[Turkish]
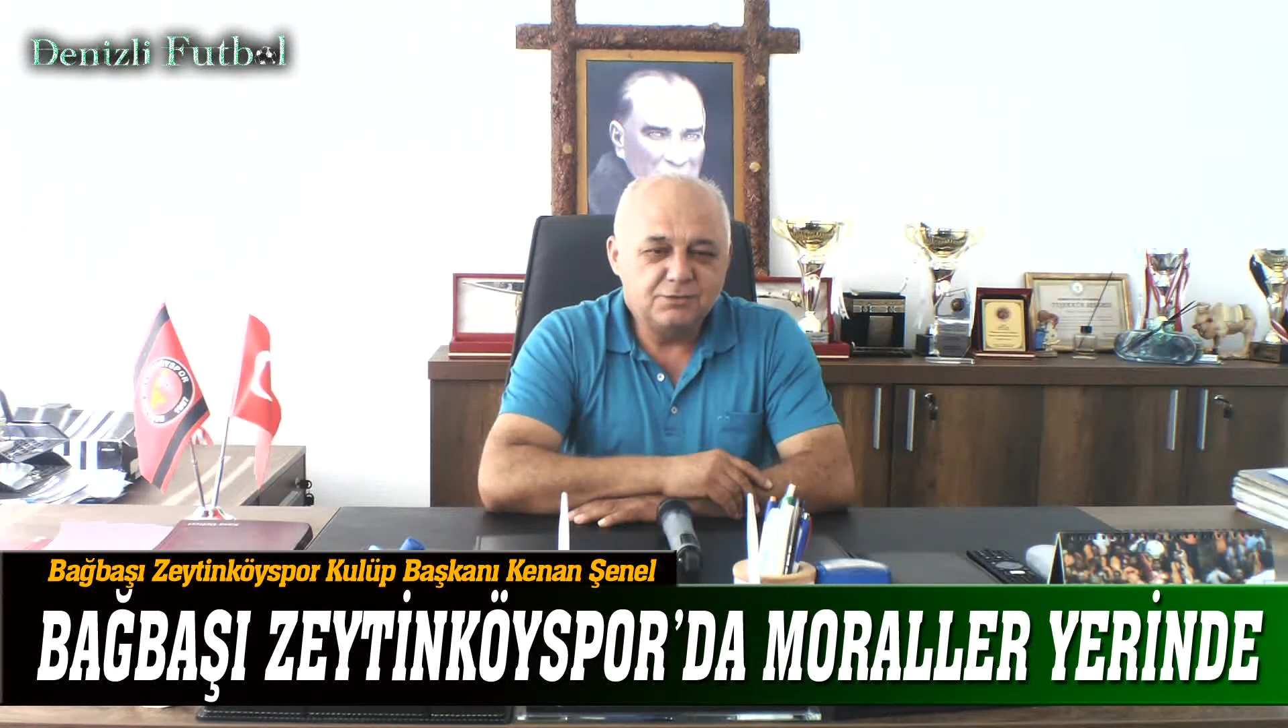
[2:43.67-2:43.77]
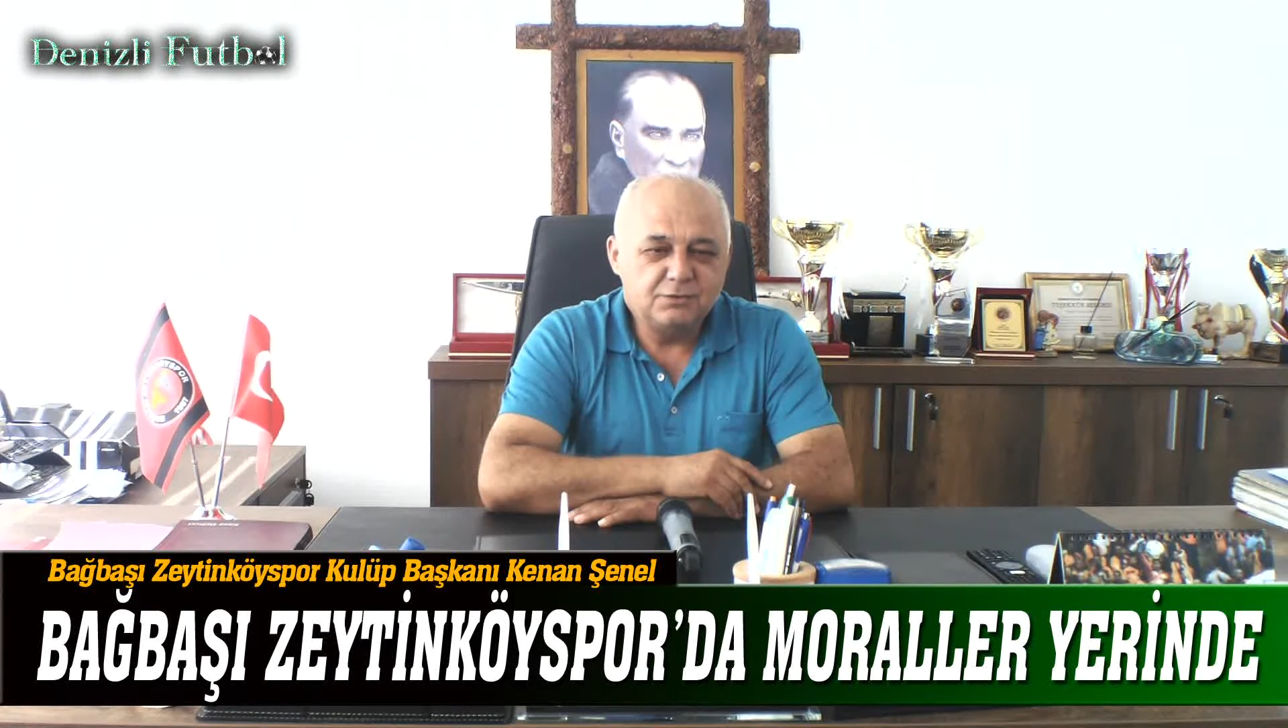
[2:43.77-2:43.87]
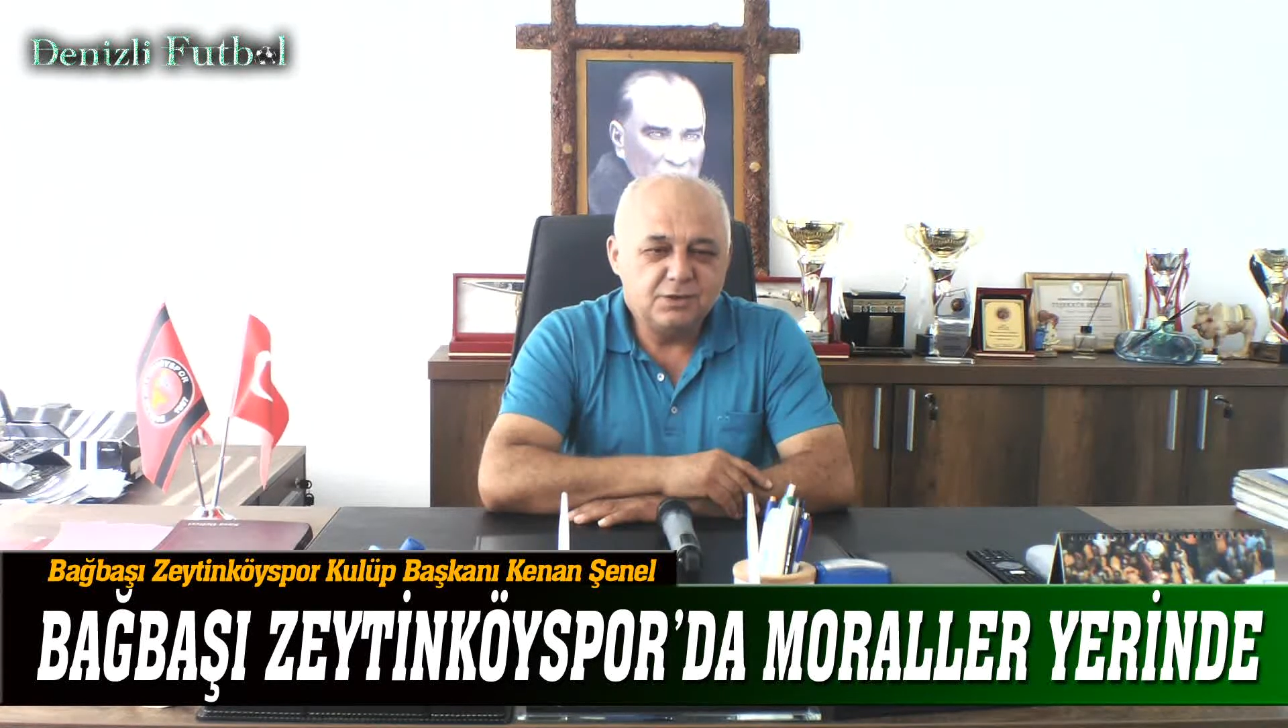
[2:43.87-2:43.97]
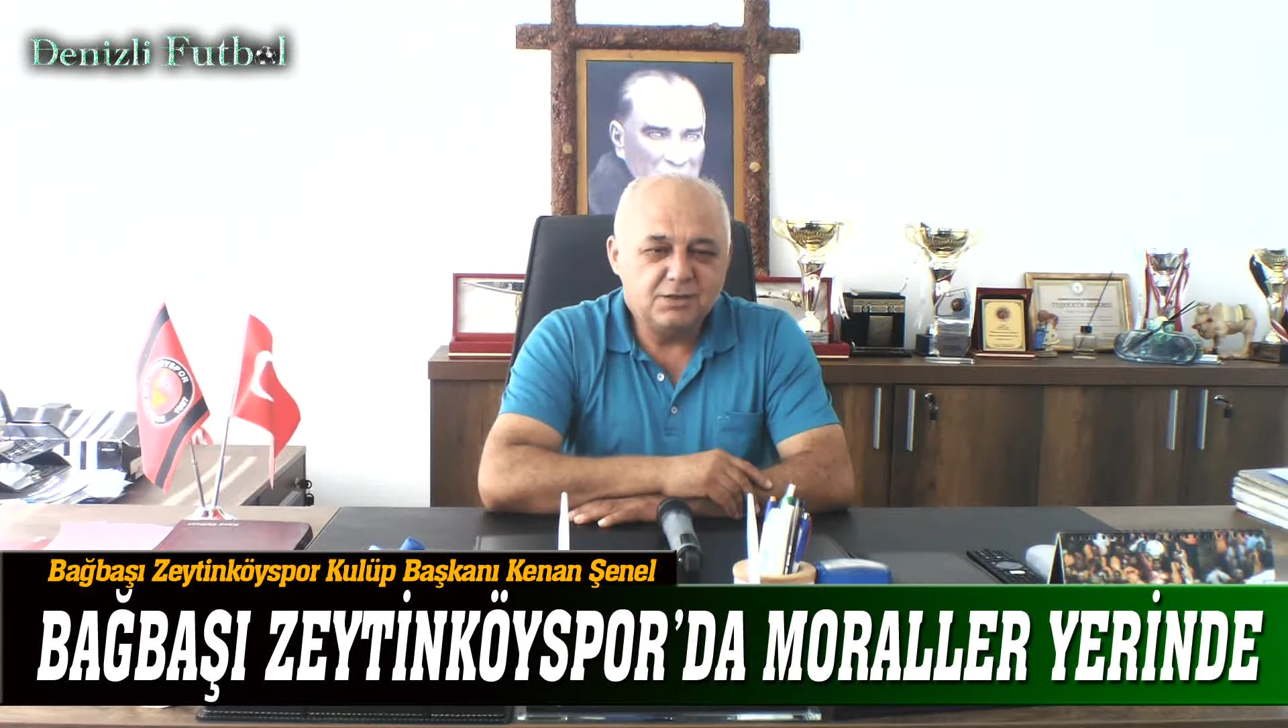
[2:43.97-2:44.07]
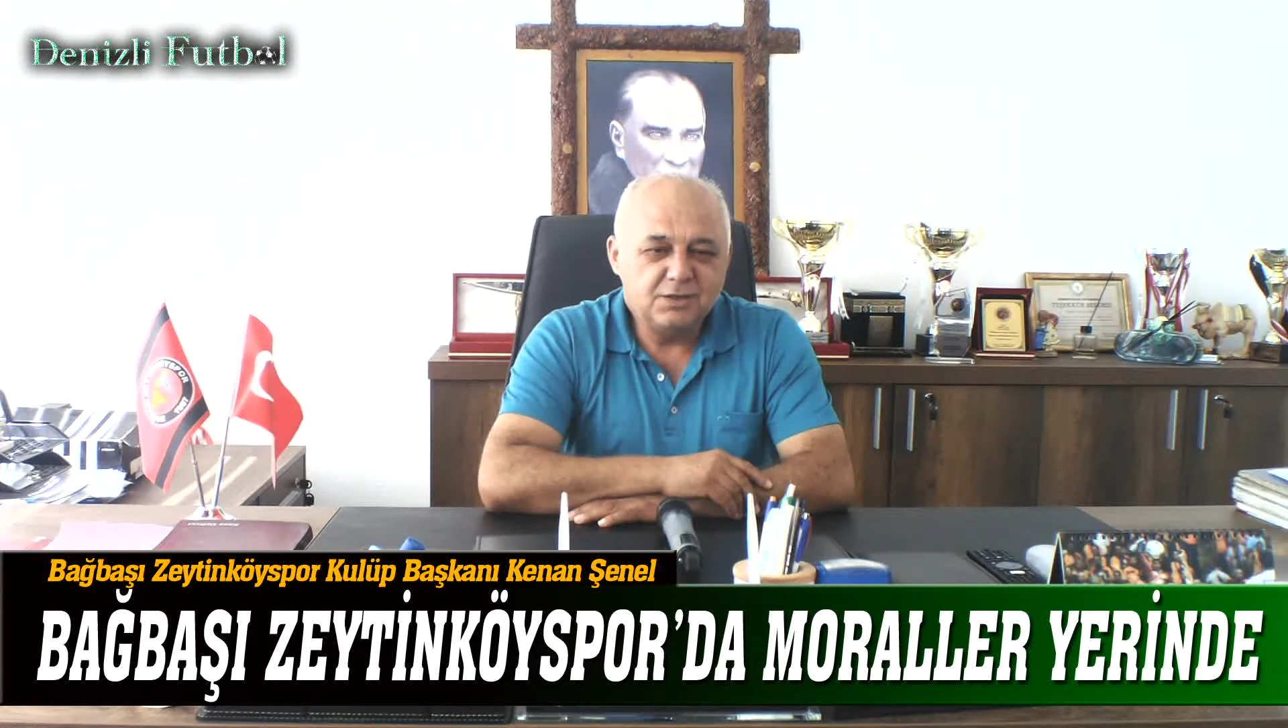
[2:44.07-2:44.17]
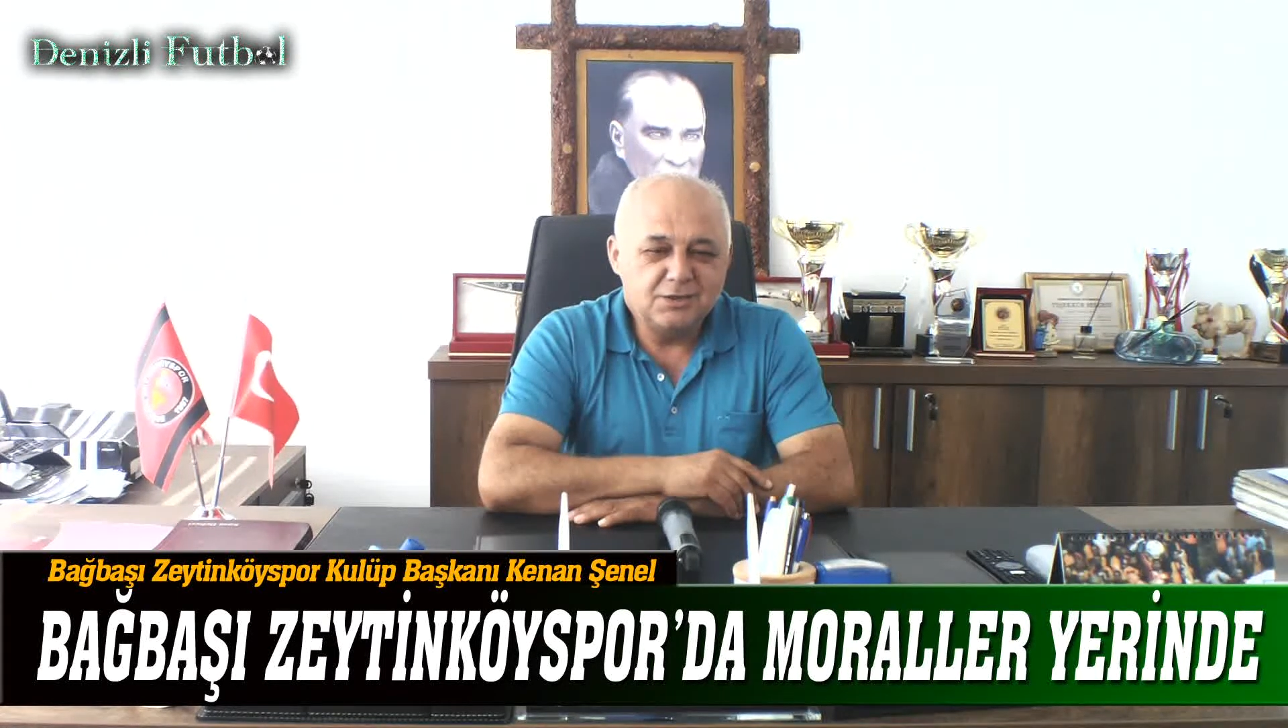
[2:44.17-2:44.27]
Vücutlarını